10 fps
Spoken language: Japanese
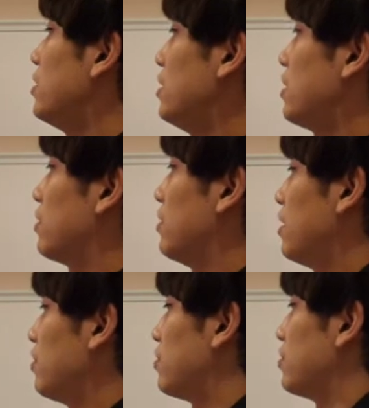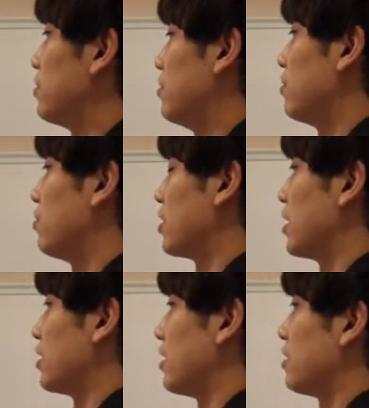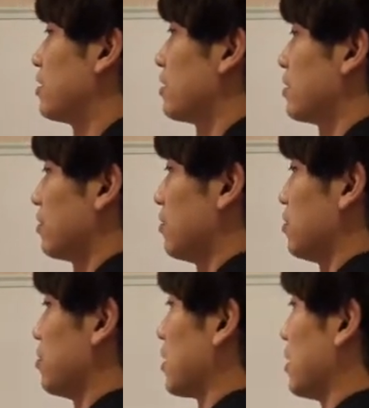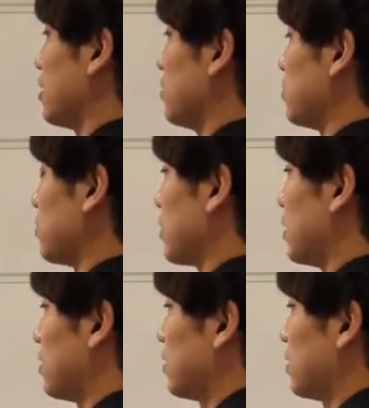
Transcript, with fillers: 心角 A 度とする扇形これちょっと考えてみましょうか。